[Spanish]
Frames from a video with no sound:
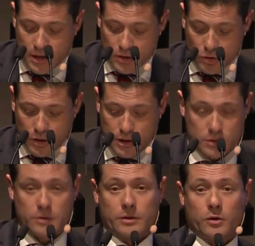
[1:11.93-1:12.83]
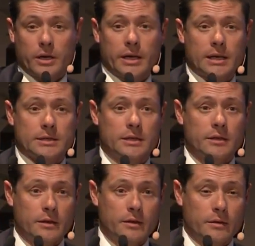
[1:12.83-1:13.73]
Entonces, yo quería
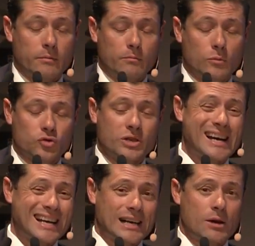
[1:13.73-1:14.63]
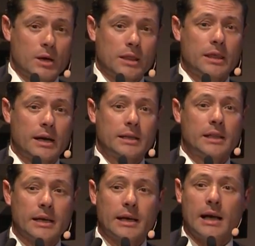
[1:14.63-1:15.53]
así mm, mostrar la relevancia que
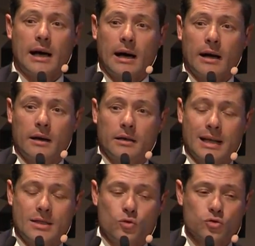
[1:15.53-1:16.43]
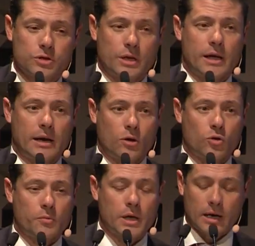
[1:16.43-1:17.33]
tiene la, industria, la
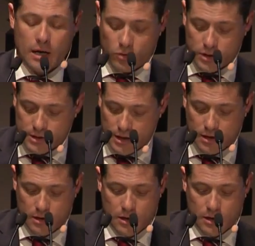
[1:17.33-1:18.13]
economía aragonesa,